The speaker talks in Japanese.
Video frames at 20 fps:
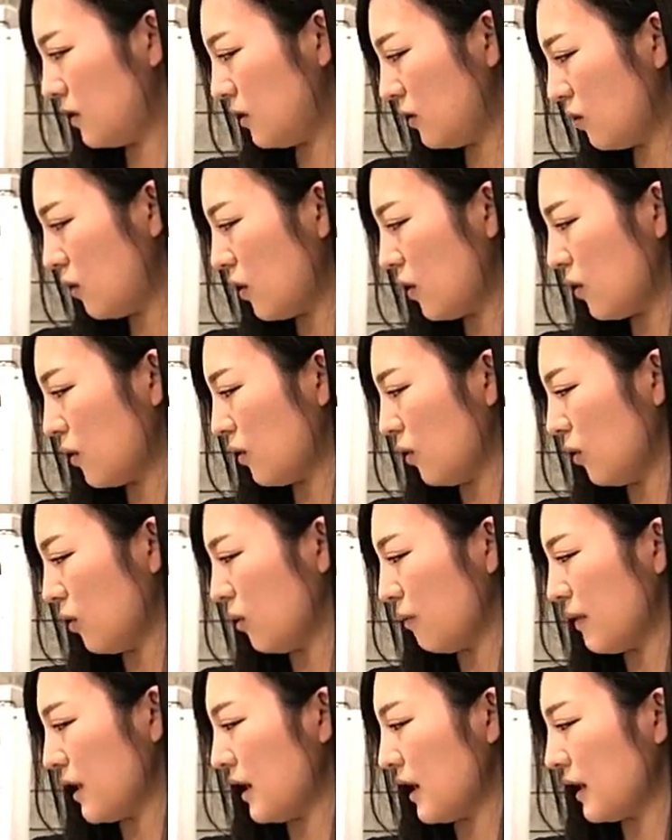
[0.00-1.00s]
の、
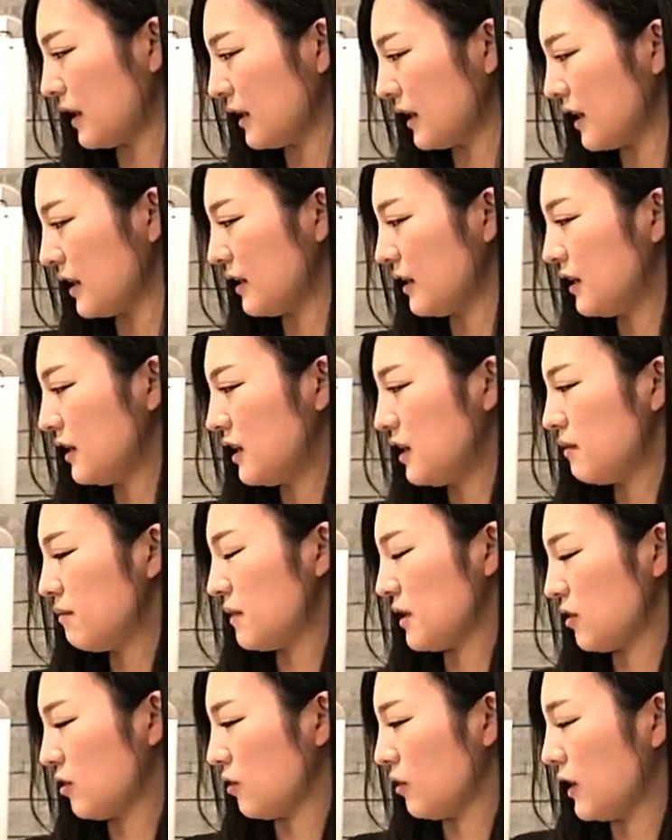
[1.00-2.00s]
まあ、案件、
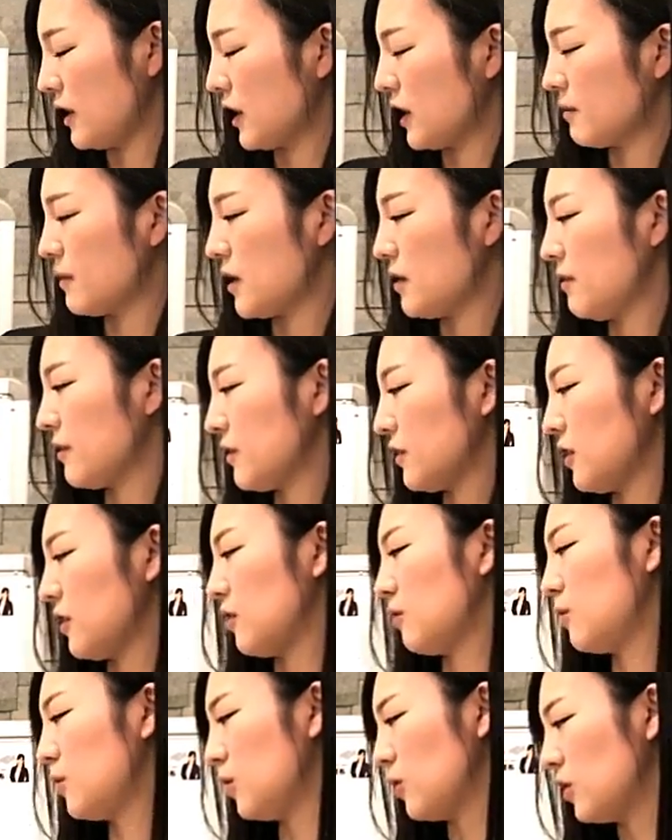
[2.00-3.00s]
まあ、ちょっと例外もありますけ
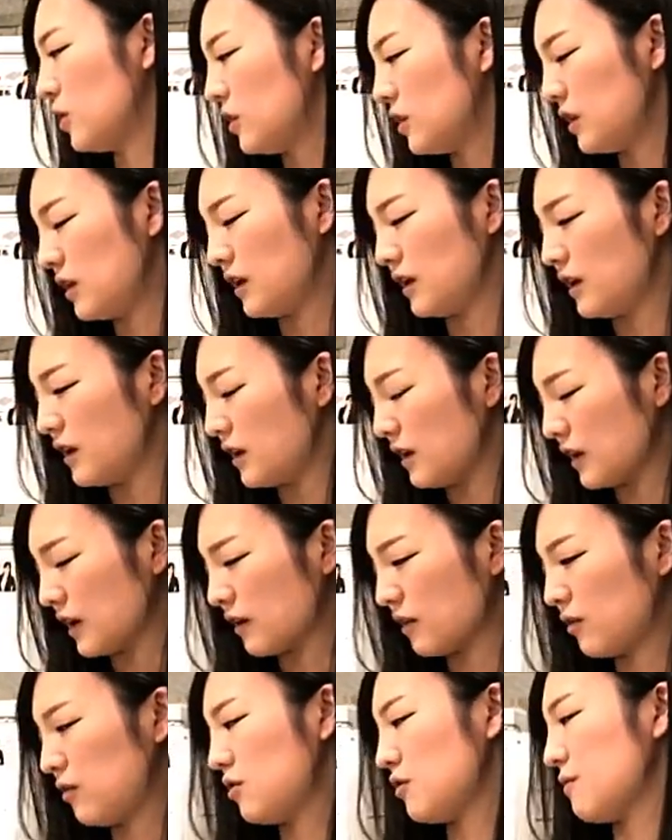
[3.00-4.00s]
れども、
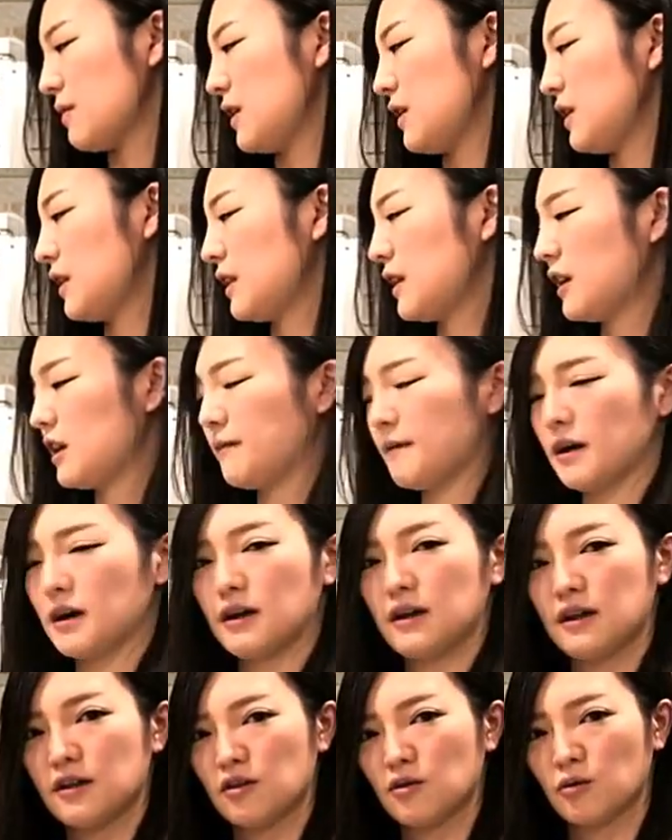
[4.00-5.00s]
えー、140万円以下であれ
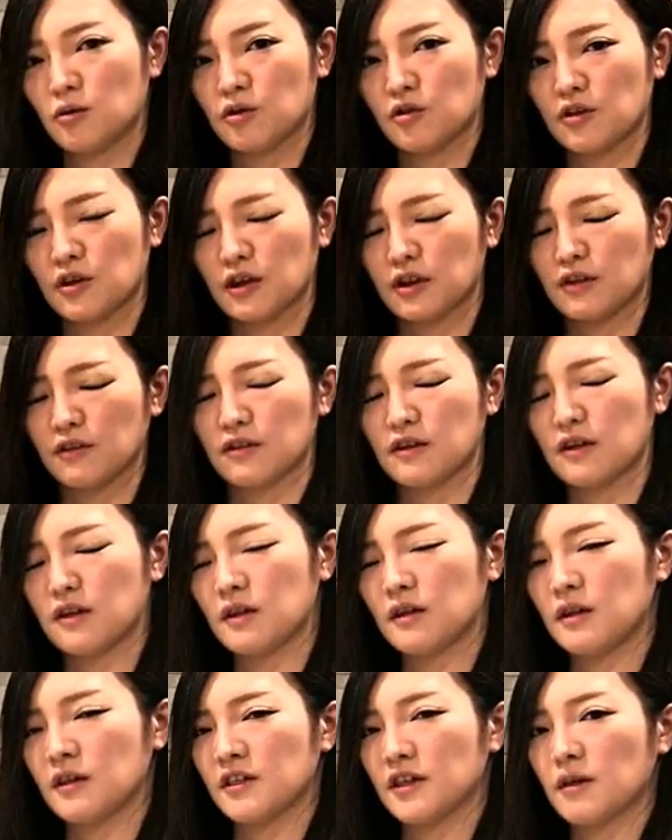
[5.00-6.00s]
ば、司法書士がです
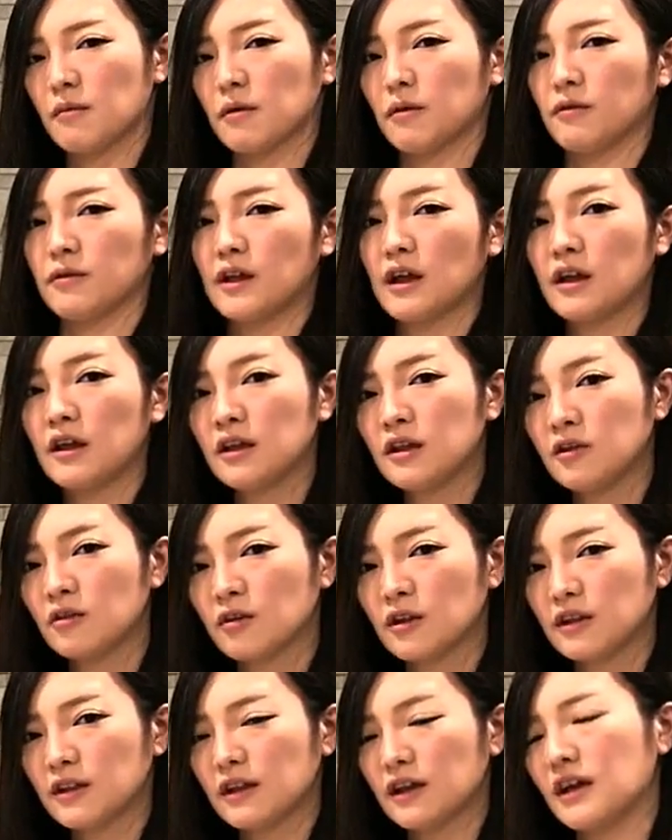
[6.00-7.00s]
ね裁判の代理人
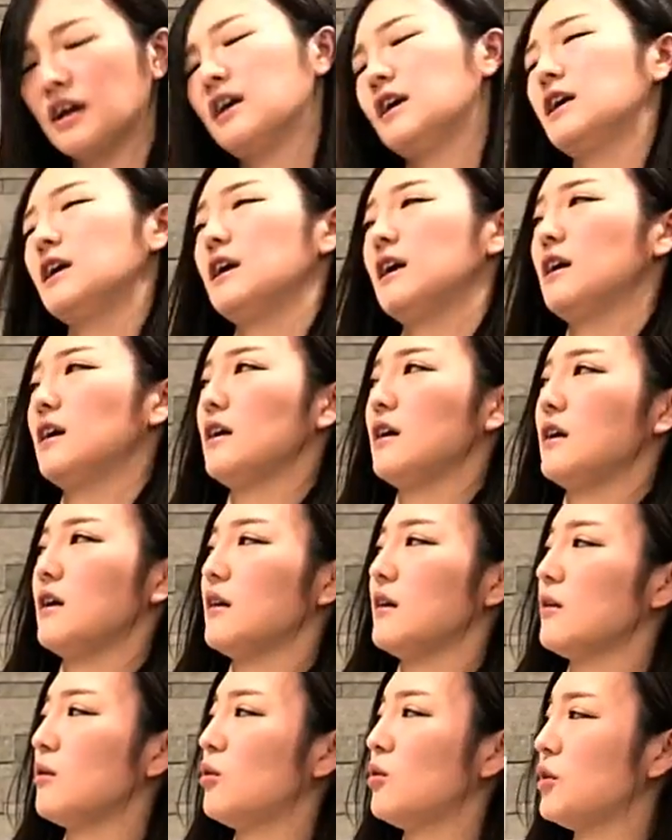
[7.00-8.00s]
となって、
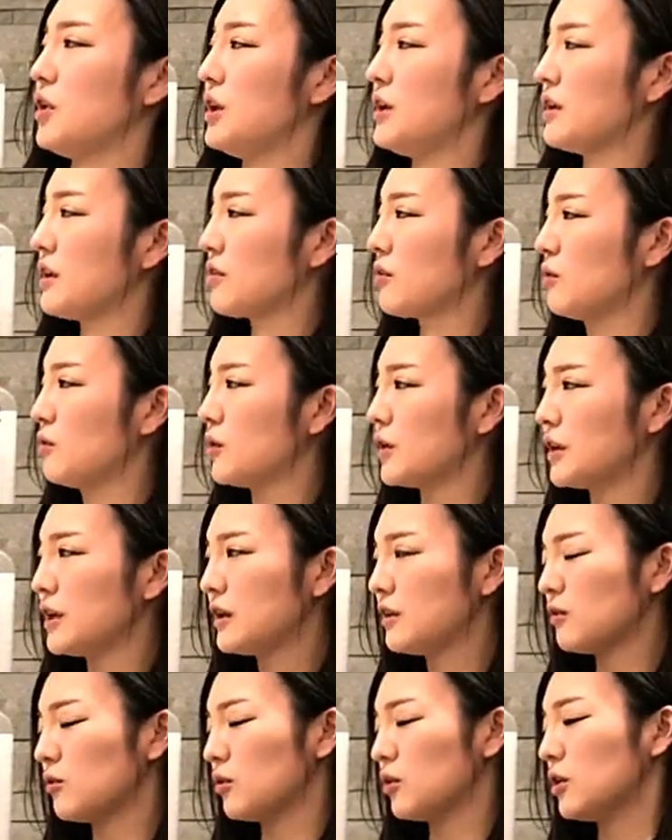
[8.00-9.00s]
えー、法廷に立つことが
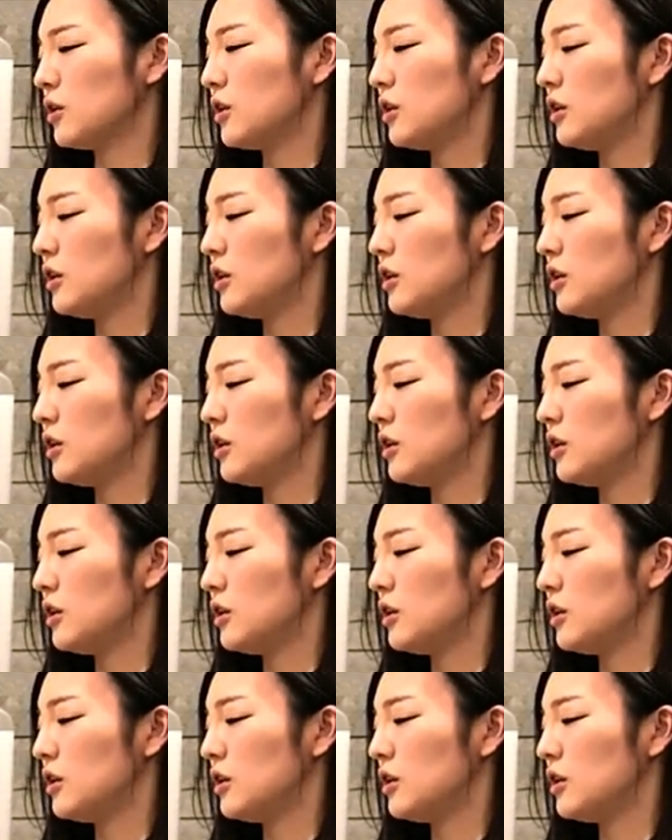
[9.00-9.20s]
できると